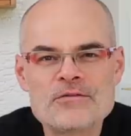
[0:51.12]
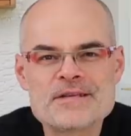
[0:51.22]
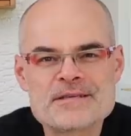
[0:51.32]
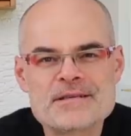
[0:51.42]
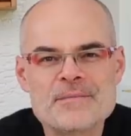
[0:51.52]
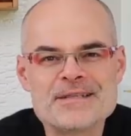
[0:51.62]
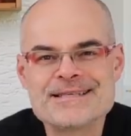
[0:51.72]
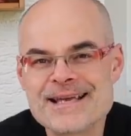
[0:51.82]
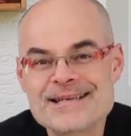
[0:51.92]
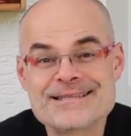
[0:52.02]
und wir sind damit
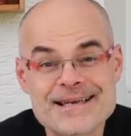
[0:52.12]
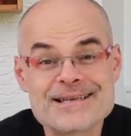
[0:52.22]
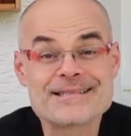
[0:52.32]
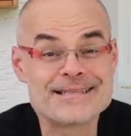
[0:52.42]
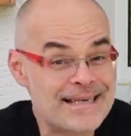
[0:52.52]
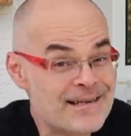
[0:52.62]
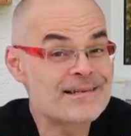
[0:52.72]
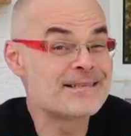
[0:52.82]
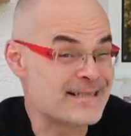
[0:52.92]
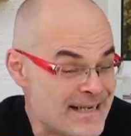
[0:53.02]
sehr, sehr,
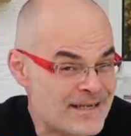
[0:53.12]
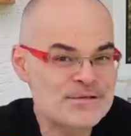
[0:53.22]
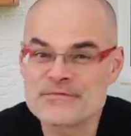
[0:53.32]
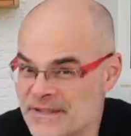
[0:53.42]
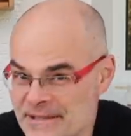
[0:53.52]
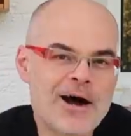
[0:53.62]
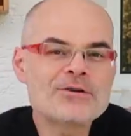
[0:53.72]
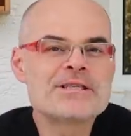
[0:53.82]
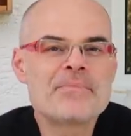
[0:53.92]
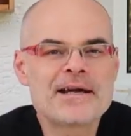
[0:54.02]
sehr, sehr zufrieden.
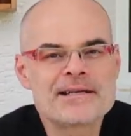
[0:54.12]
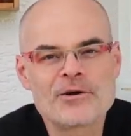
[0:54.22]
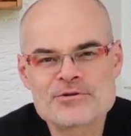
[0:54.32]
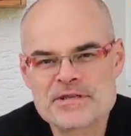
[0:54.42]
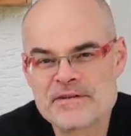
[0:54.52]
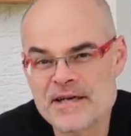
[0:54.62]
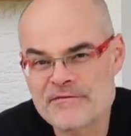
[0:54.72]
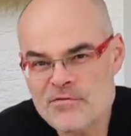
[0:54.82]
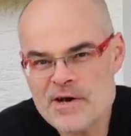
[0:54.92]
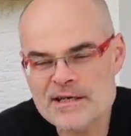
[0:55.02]
Auch die beiden Autos, die wir
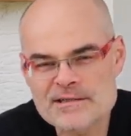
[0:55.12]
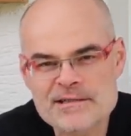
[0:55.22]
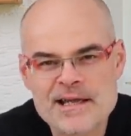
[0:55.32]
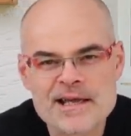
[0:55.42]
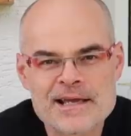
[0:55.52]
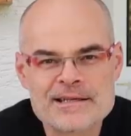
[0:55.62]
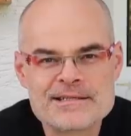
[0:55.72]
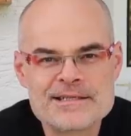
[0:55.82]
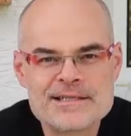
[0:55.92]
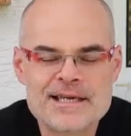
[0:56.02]
davor hatten,
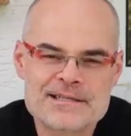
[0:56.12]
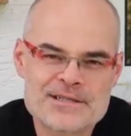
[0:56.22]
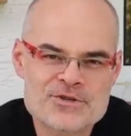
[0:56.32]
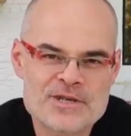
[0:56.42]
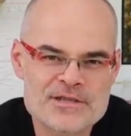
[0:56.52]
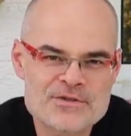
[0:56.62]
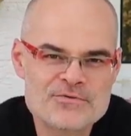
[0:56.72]
die kennt ihr schon ganz